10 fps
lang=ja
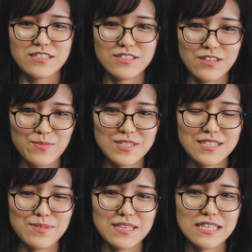種の
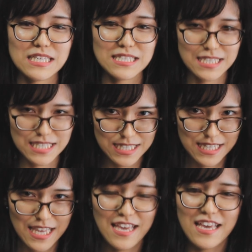導きについ
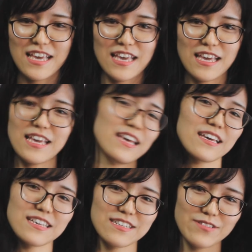て、
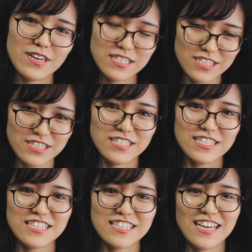えー、詳しく
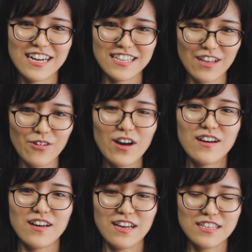知りたい方
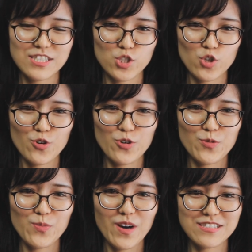は、15
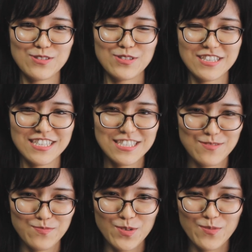分バージョン、
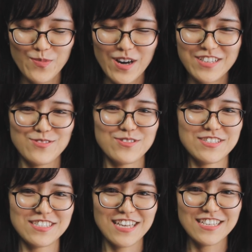20分バージョン、
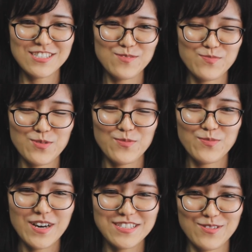30分
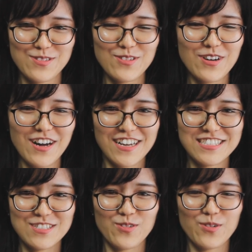バージョンの
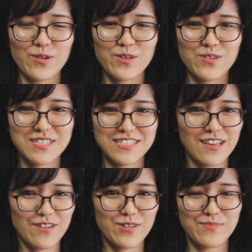証をご用意し
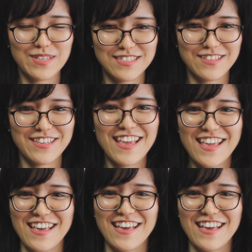ておりますので、